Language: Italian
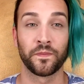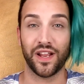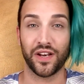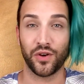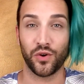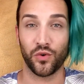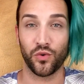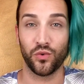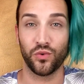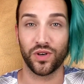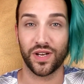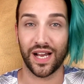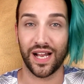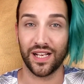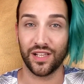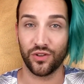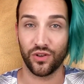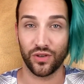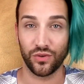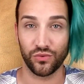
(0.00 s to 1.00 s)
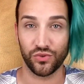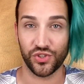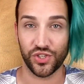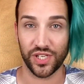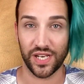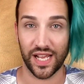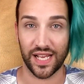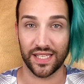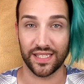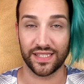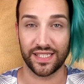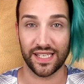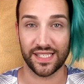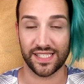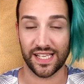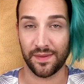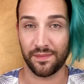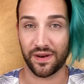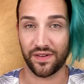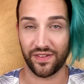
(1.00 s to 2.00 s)
Fanno un caldo
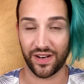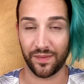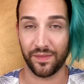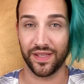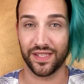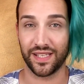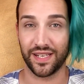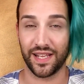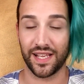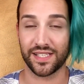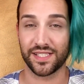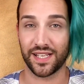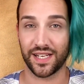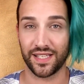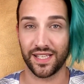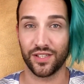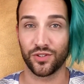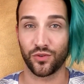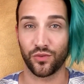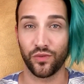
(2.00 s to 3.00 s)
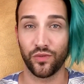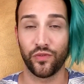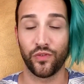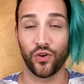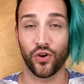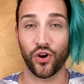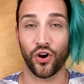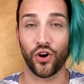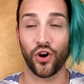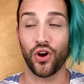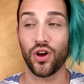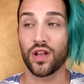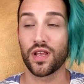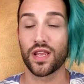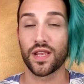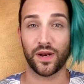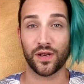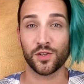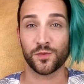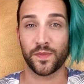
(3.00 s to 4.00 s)
allucinante, sembra veramente di essere dentro un forno,
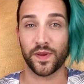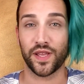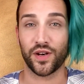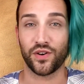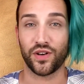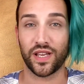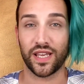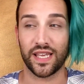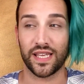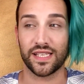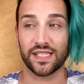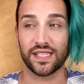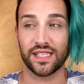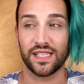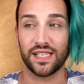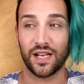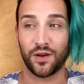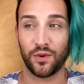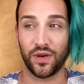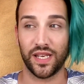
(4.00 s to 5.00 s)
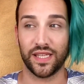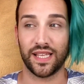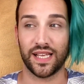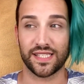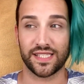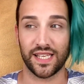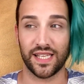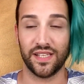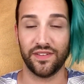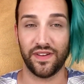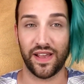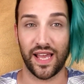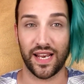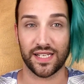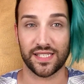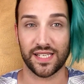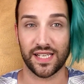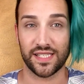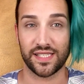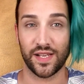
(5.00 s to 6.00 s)
però spero che la qualità sia
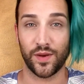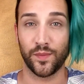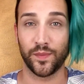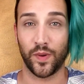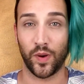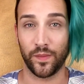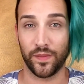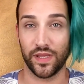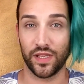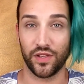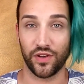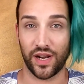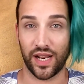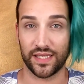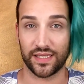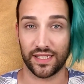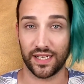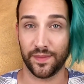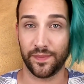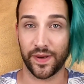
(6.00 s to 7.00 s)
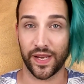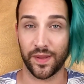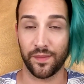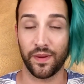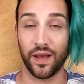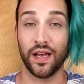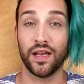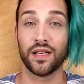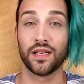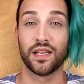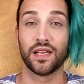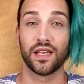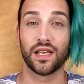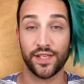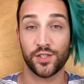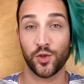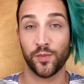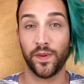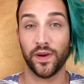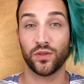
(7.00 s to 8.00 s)
diversa, sia un po' migliorata da prima
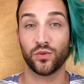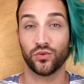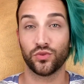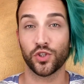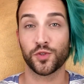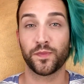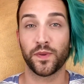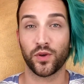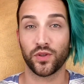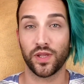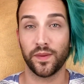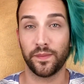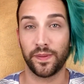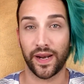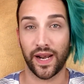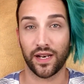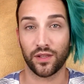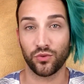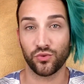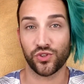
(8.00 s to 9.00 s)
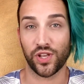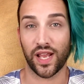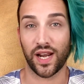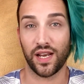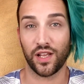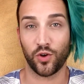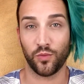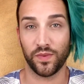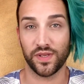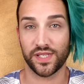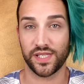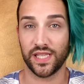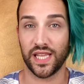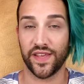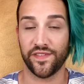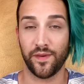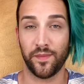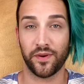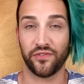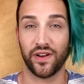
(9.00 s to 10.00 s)
e soprattutto spero di imparare ad usarle come si
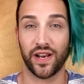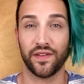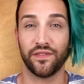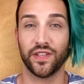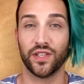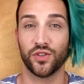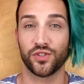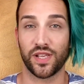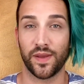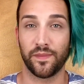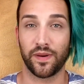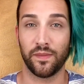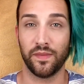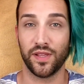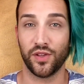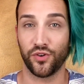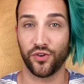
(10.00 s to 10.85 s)
deve per fare video sempre